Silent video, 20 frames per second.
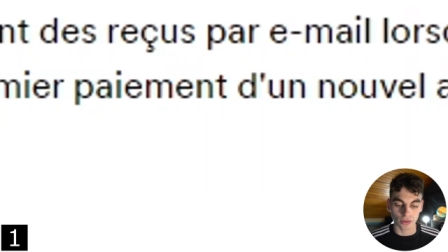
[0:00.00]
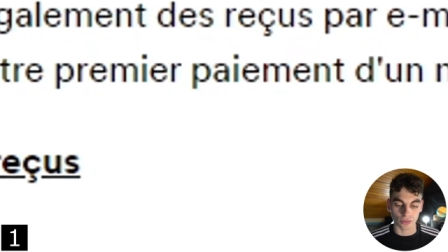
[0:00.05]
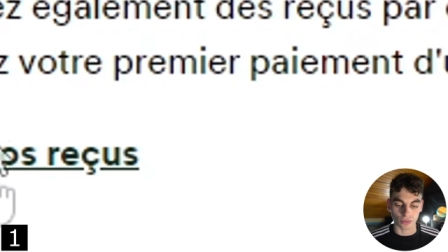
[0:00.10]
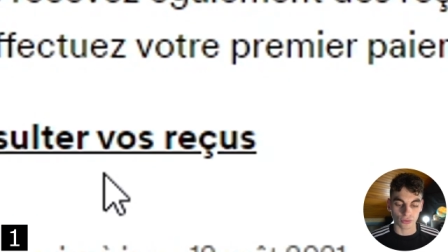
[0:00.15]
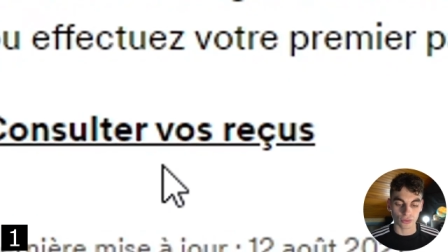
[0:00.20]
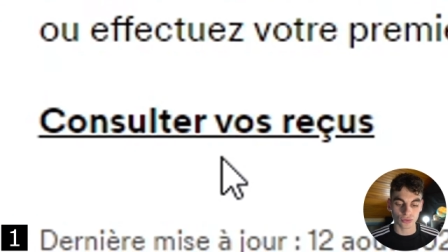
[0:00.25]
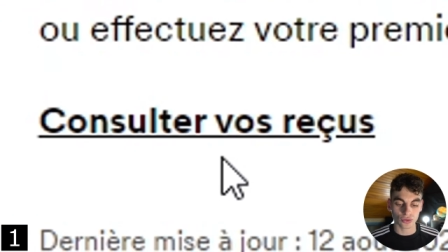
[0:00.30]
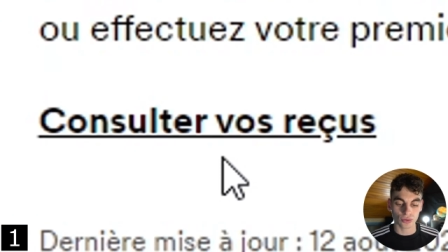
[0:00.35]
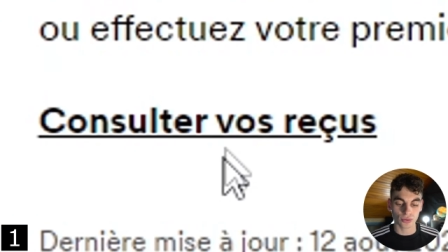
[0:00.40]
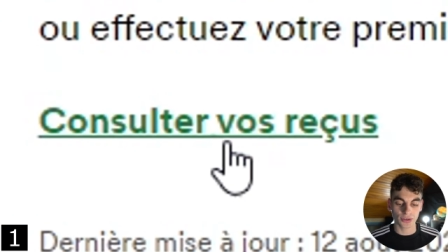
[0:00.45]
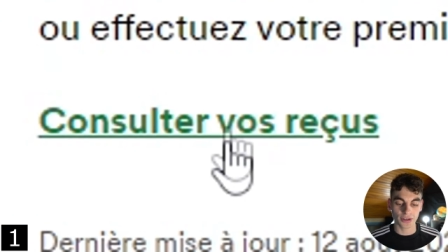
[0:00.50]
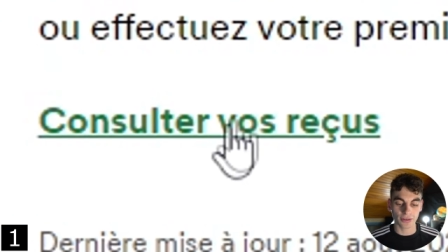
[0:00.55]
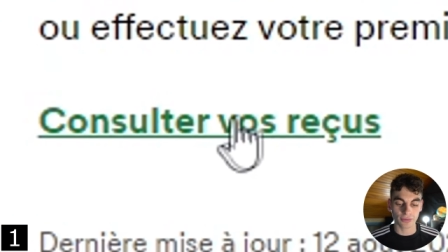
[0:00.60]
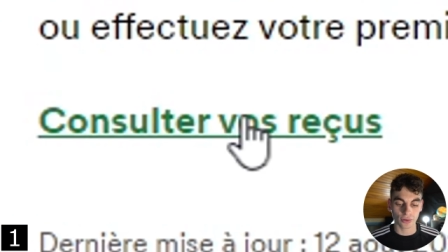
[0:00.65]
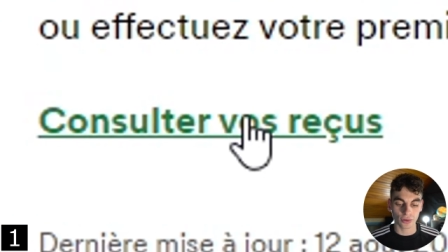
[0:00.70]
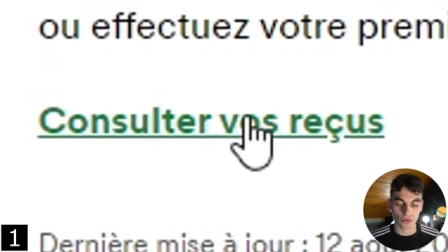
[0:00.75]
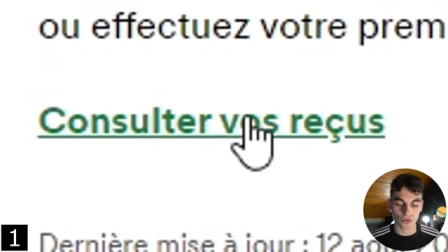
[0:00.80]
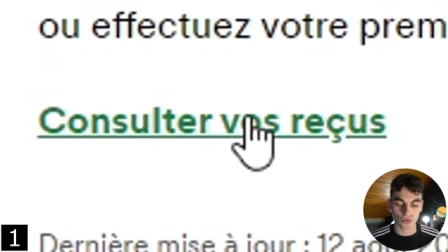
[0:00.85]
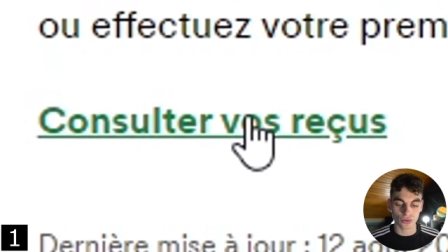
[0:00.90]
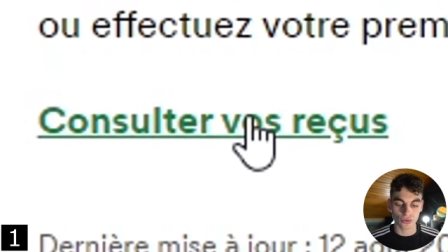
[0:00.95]
Donc consultez
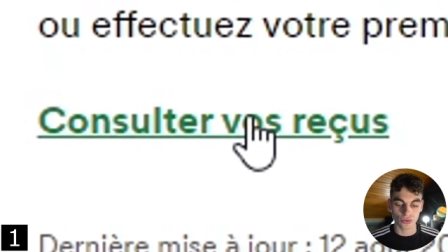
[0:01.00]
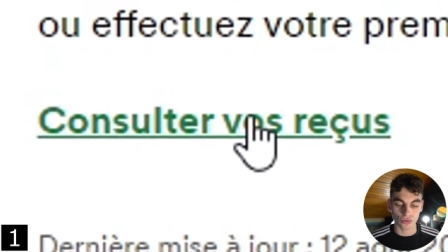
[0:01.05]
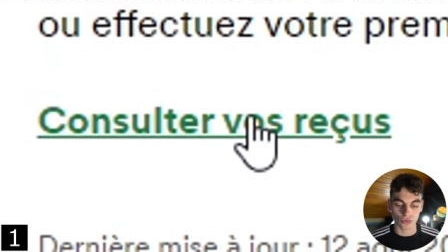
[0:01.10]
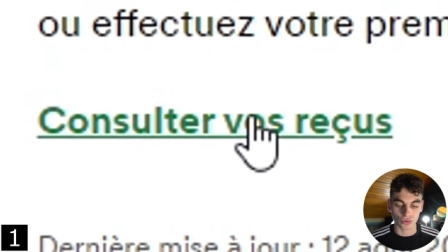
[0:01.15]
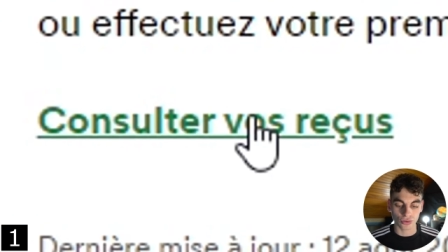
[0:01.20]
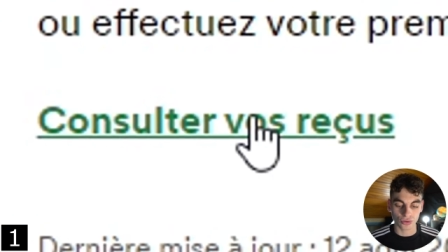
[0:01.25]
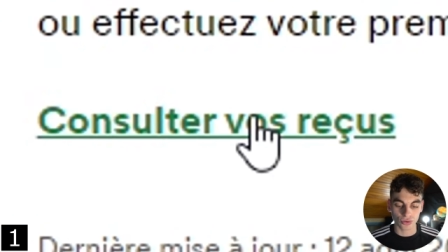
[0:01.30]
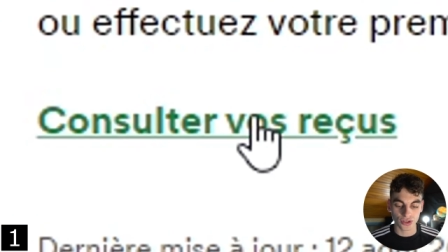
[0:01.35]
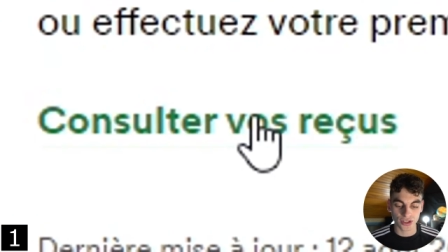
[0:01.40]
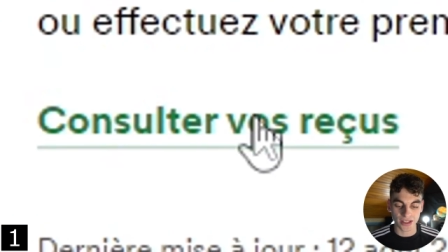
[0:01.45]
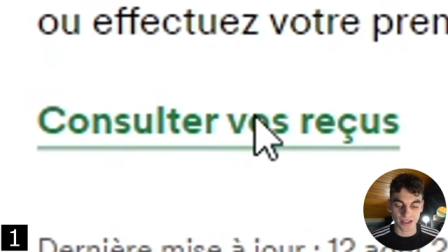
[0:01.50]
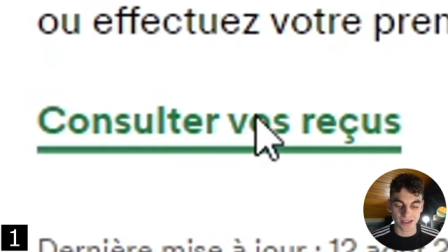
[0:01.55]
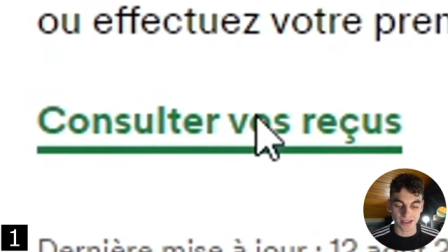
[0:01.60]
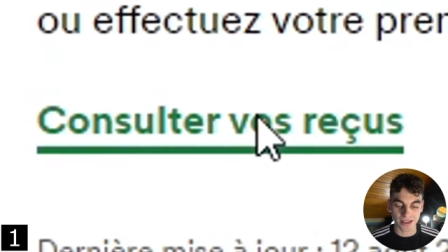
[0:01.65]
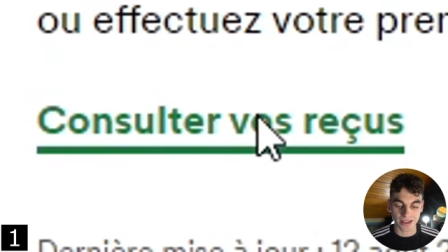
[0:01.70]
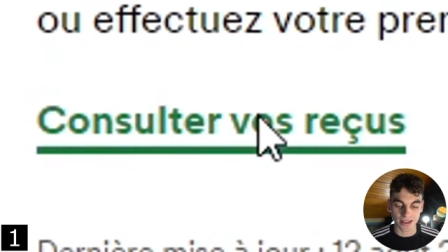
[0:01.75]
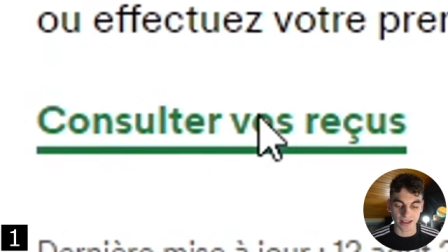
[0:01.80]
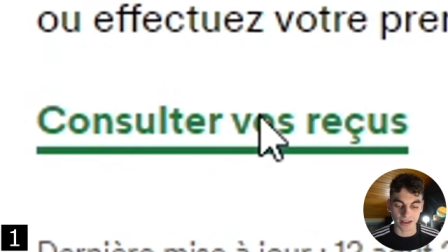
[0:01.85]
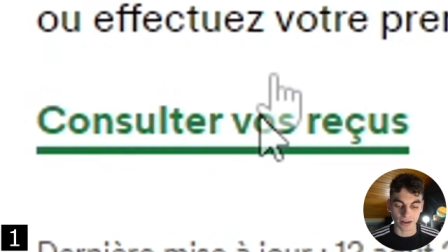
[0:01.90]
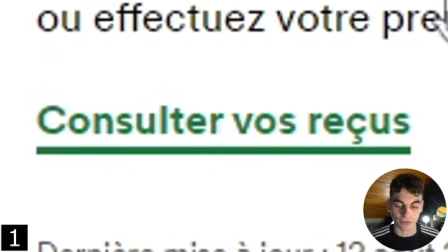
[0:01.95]
vos reçus juste
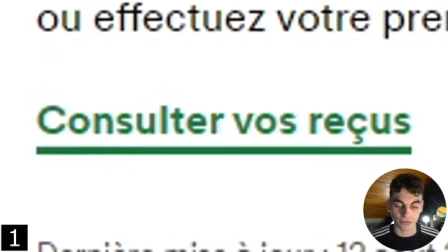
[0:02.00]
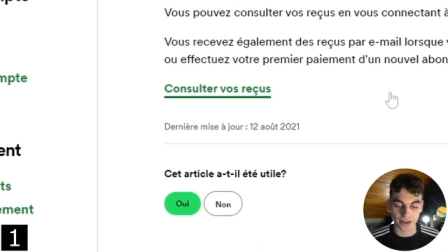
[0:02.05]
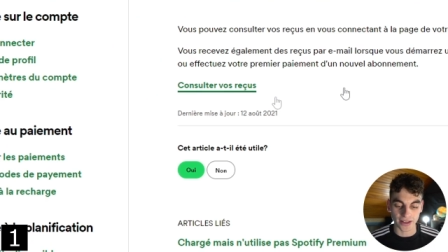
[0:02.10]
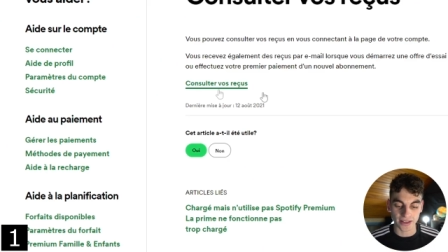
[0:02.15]
ici et en